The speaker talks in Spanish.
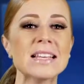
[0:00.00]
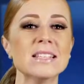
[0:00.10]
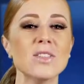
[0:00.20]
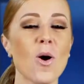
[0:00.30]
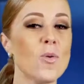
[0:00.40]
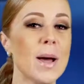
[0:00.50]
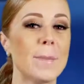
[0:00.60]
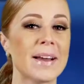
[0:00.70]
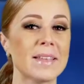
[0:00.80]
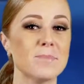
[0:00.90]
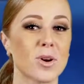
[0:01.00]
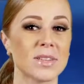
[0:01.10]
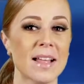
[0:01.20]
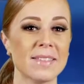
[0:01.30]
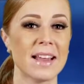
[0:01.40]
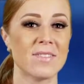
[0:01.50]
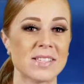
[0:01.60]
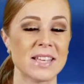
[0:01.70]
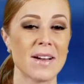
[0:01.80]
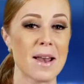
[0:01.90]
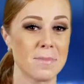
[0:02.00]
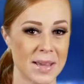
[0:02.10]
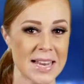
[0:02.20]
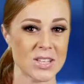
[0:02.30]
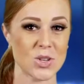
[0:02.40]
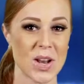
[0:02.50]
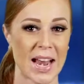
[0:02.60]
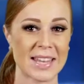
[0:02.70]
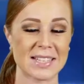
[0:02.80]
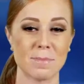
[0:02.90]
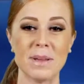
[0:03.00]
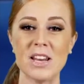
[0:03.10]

ha sido una parte importante del Festival Binacional desde